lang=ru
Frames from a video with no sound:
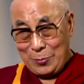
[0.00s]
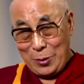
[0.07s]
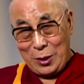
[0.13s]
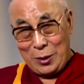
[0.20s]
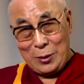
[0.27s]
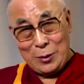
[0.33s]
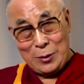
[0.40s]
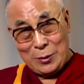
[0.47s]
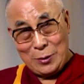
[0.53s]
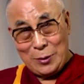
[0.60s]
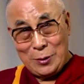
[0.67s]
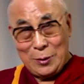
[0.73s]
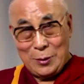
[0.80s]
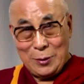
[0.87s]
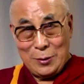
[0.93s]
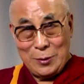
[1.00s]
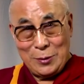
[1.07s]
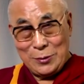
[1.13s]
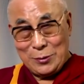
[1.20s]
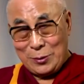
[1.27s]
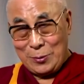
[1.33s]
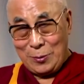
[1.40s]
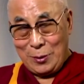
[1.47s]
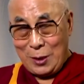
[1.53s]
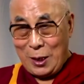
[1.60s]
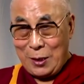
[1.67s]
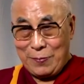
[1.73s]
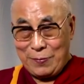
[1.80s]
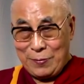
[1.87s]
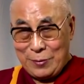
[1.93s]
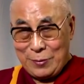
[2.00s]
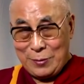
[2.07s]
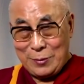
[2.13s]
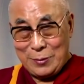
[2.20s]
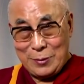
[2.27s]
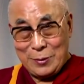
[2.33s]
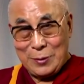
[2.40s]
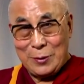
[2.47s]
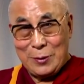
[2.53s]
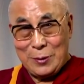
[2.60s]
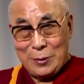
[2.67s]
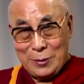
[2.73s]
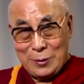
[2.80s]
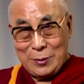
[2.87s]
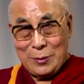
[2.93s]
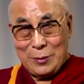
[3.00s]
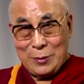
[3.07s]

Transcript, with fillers: вспоминаю прошлое, свою жизнь.